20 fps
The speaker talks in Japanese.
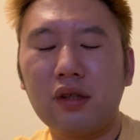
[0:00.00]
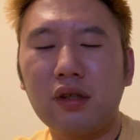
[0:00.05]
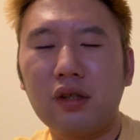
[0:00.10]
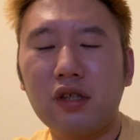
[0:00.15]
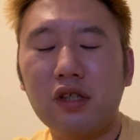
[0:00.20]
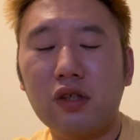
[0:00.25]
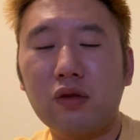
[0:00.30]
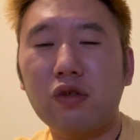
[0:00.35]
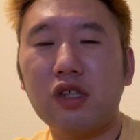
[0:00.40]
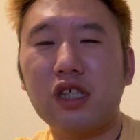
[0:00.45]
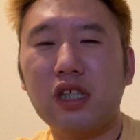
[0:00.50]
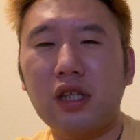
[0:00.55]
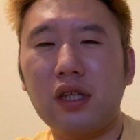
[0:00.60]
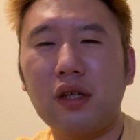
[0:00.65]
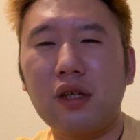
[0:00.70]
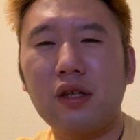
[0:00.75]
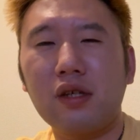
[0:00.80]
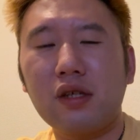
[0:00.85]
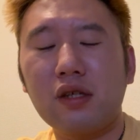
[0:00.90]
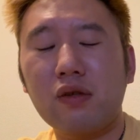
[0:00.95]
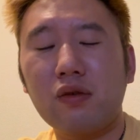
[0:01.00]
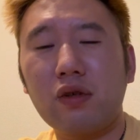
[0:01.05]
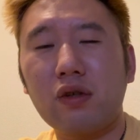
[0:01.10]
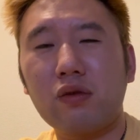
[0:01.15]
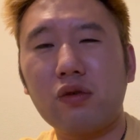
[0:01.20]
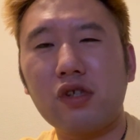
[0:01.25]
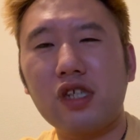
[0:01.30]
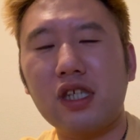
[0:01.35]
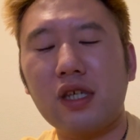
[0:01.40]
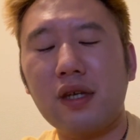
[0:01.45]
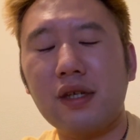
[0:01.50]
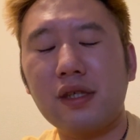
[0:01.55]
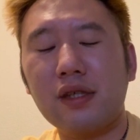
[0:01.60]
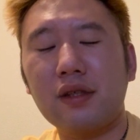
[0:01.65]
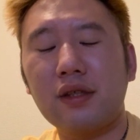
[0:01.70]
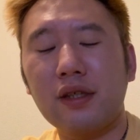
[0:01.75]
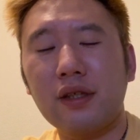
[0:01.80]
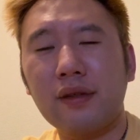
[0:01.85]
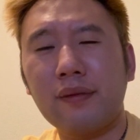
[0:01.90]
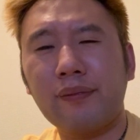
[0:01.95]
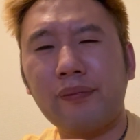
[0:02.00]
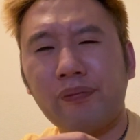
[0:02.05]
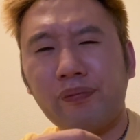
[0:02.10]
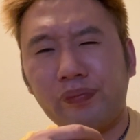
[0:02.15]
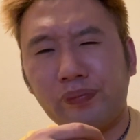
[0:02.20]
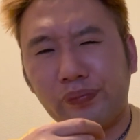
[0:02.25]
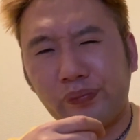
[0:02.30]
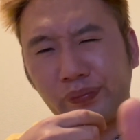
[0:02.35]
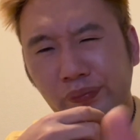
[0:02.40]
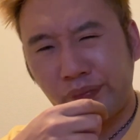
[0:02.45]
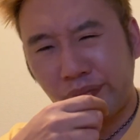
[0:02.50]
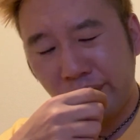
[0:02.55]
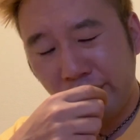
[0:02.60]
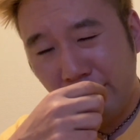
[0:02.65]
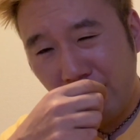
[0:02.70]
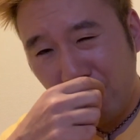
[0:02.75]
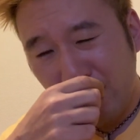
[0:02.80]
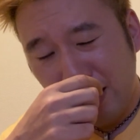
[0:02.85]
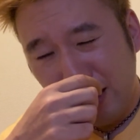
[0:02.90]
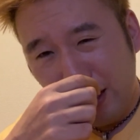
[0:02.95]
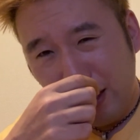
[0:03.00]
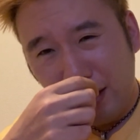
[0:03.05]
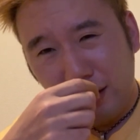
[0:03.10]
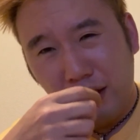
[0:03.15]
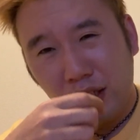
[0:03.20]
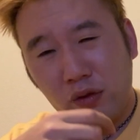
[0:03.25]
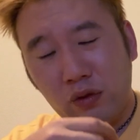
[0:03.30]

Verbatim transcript: 正直そういうことじゃないですかで